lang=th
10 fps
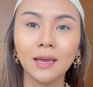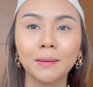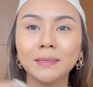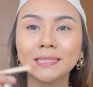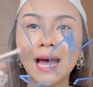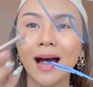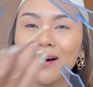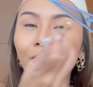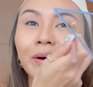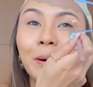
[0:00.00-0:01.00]
พี่สา
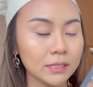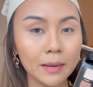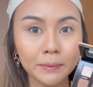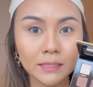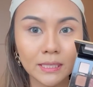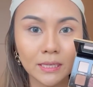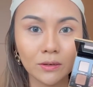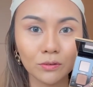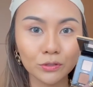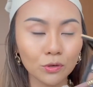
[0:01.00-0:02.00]
วช้เป็นสี
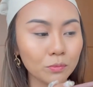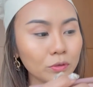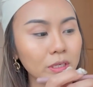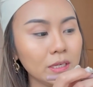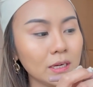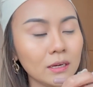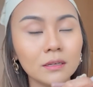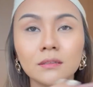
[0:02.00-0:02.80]
น้องส้มคนนี้นะคะ